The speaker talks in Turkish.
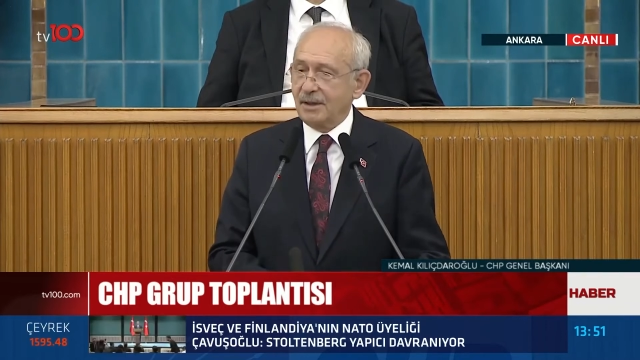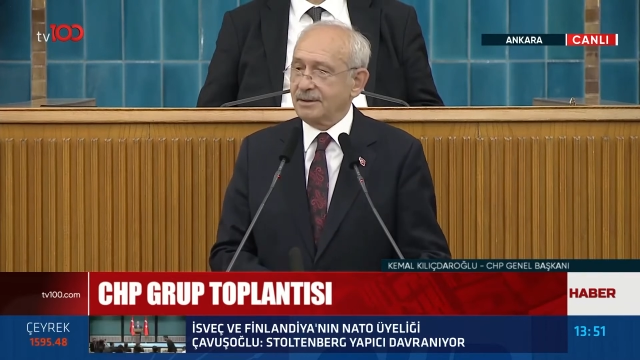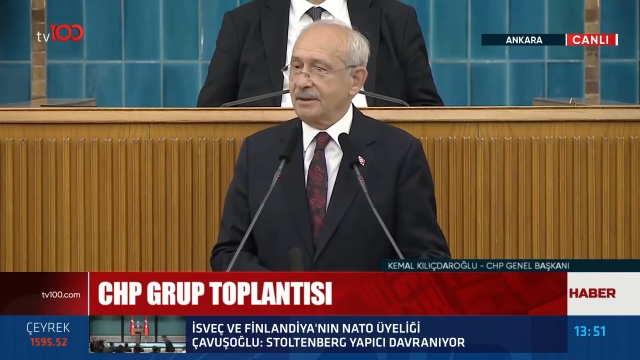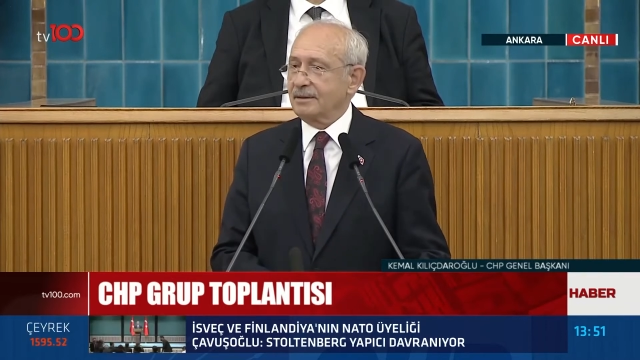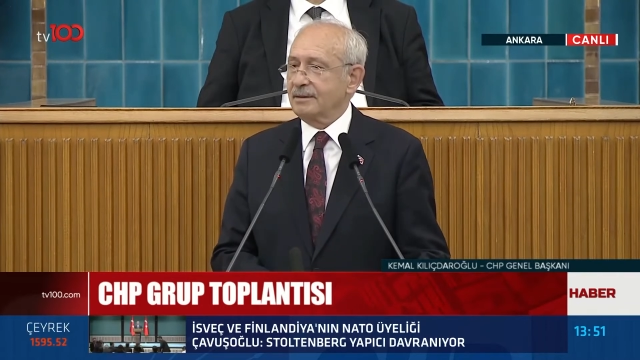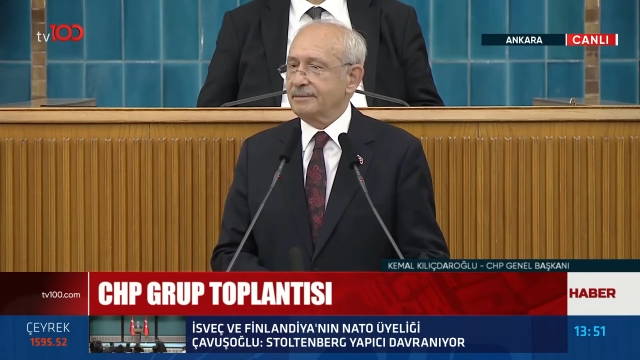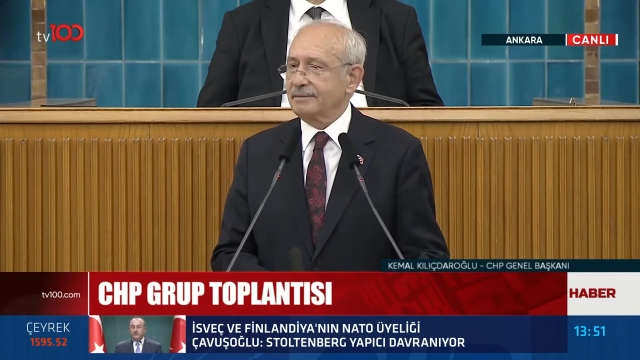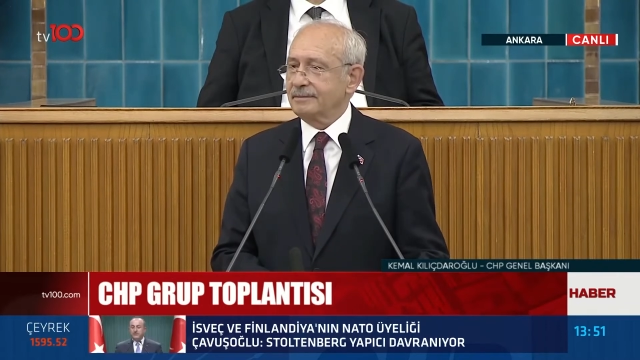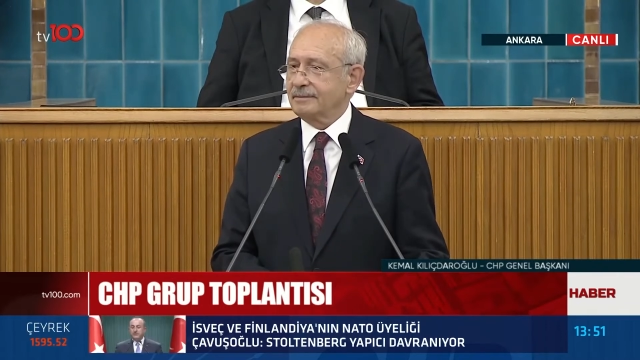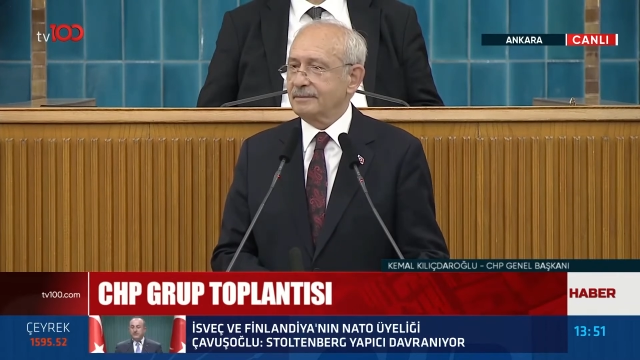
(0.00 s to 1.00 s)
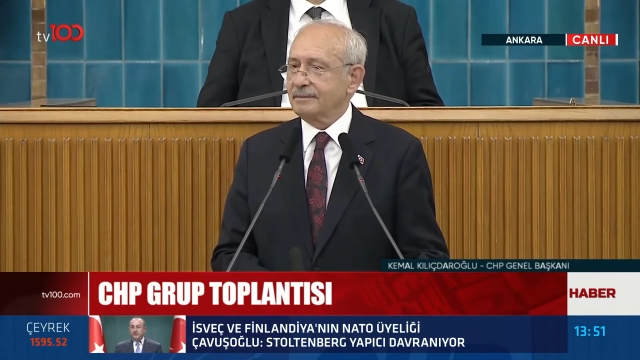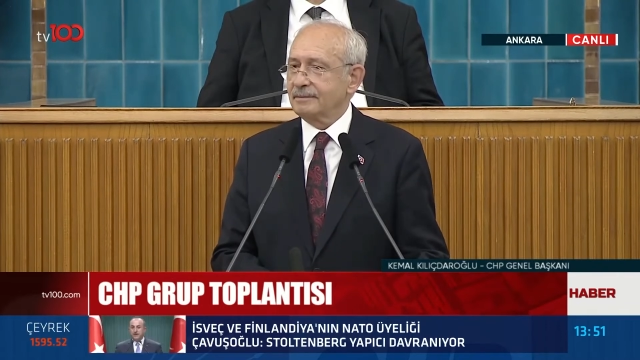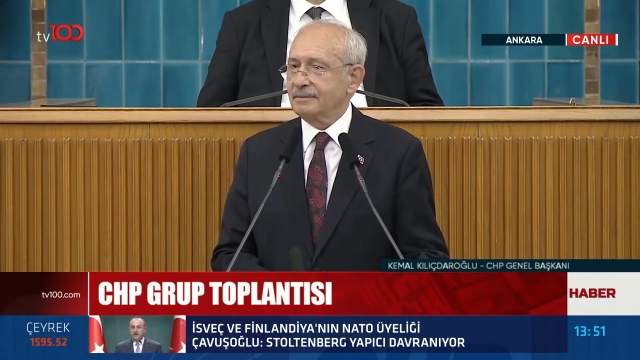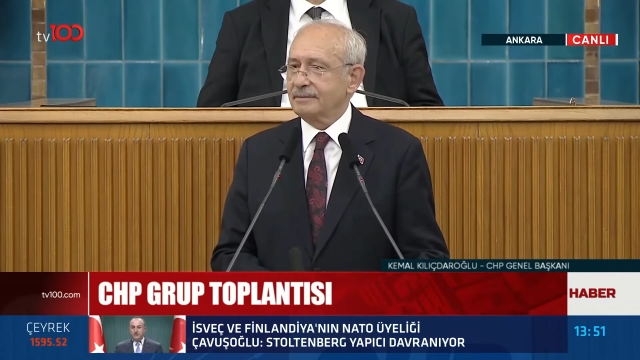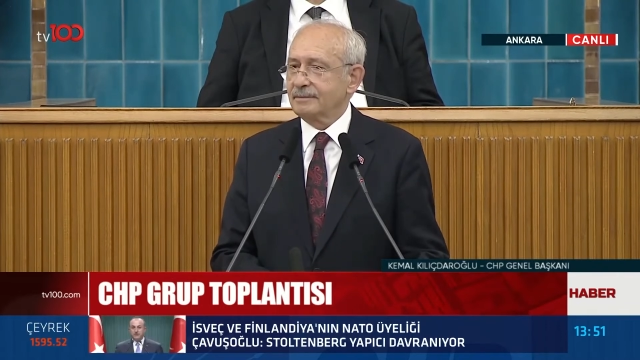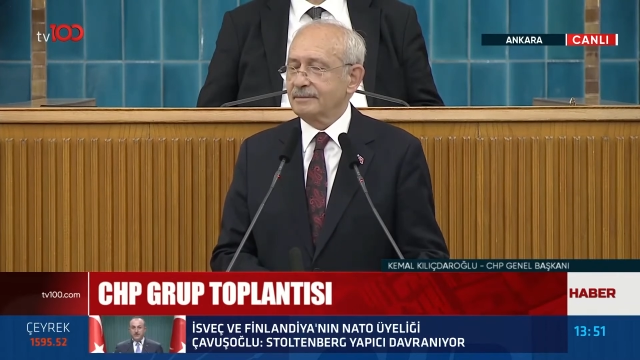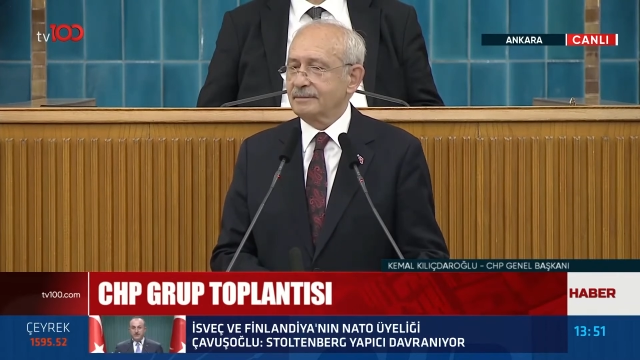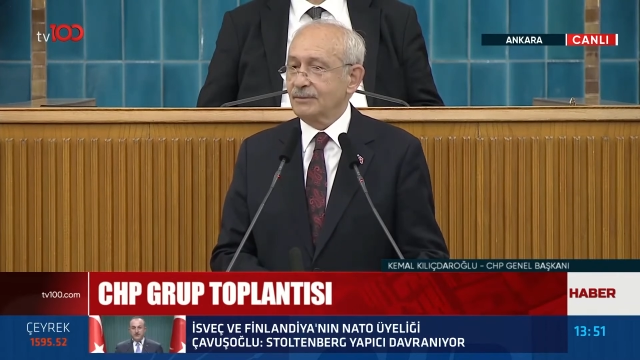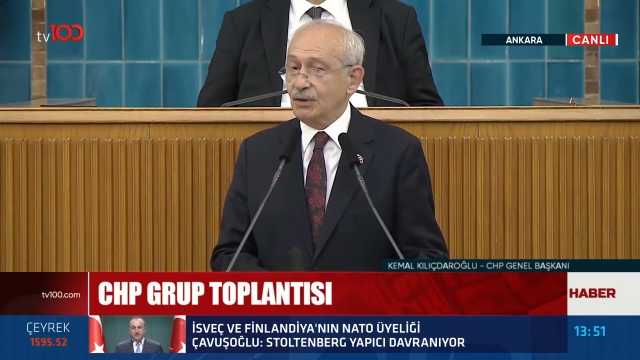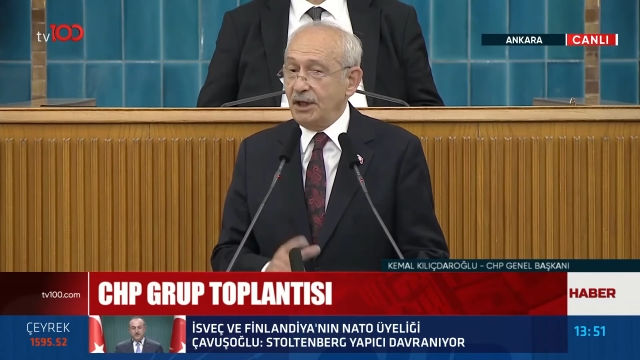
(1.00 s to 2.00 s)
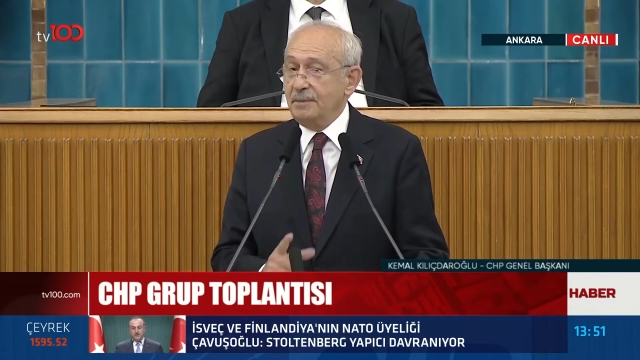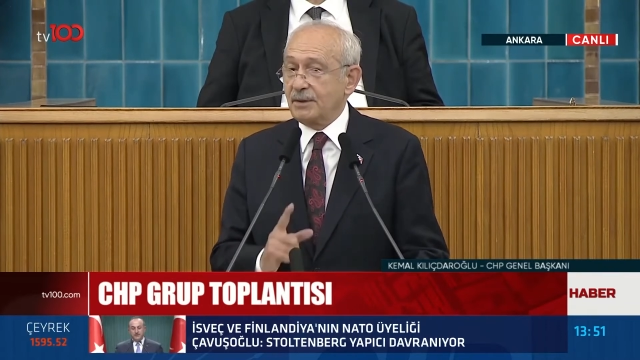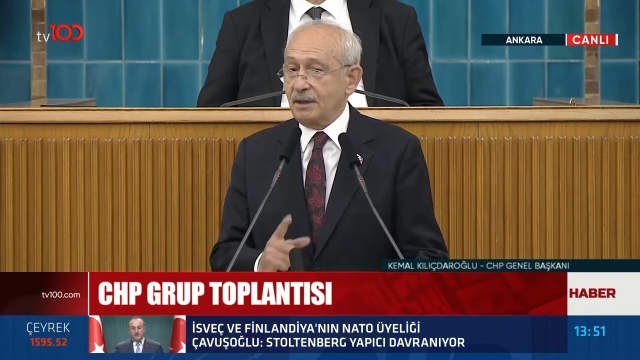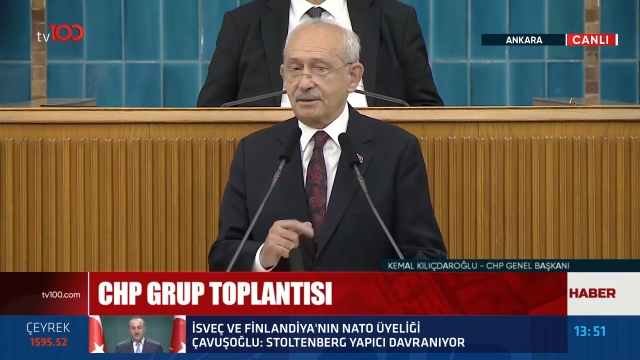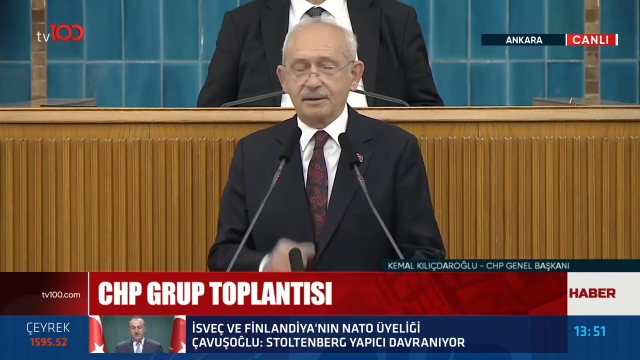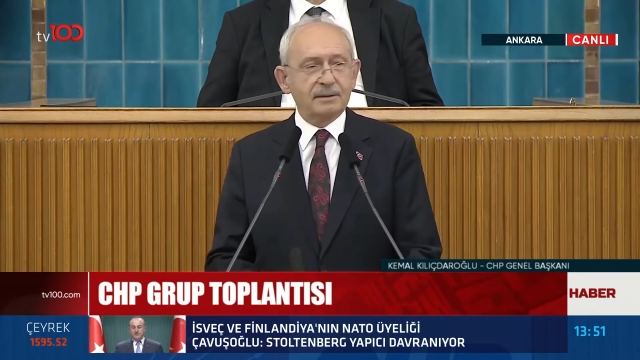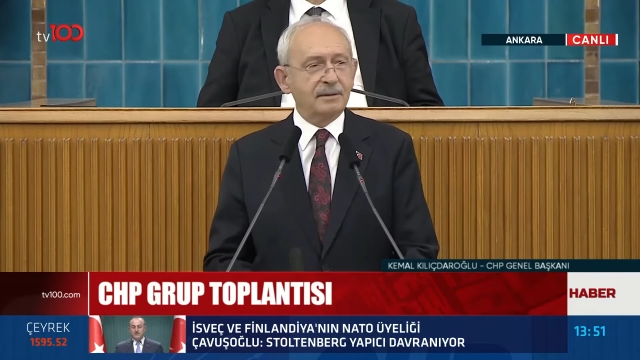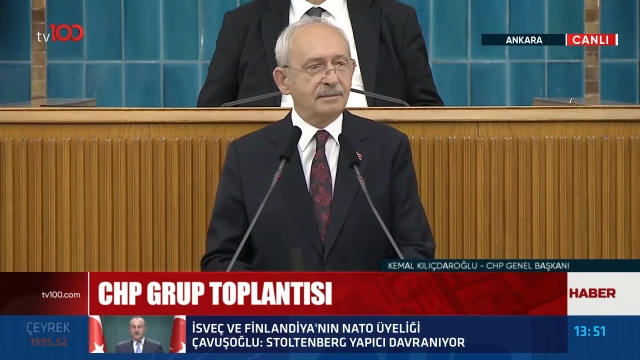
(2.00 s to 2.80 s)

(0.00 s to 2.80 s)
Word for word: kazandı? Kim kazandı?